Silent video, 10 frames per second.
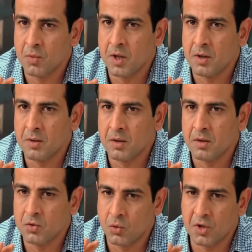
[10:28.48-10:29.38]
দেব যে তোমাকে
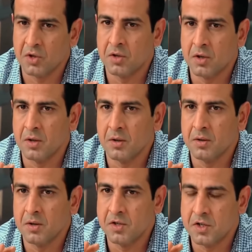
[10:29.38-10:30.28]
খুব শীঘ্রই
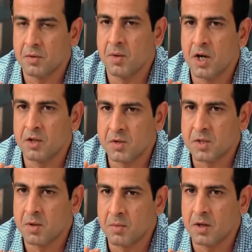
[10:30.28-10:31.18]
এই মুহূর্তে
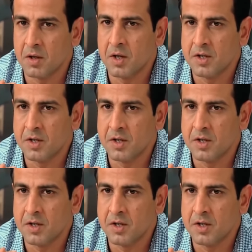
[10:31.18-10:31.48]
আত্মসমর্পণ